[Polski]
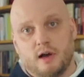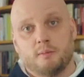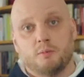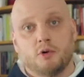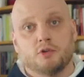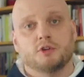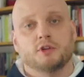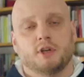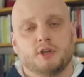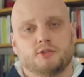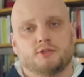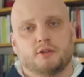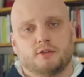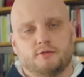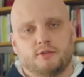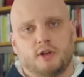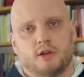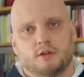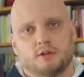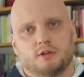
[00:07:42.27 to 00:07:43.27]
a może jesteś
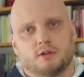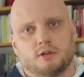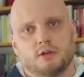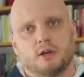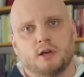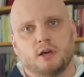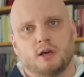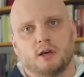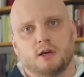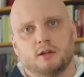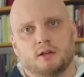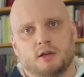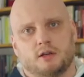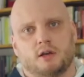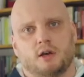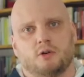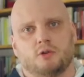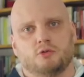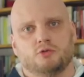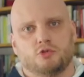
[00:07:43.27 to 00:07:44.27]
wręcz tak
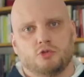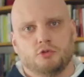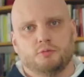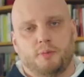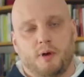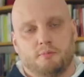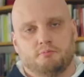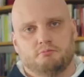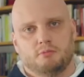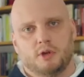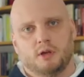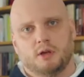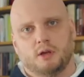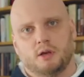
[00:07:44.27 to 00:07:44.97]
jak on trupem,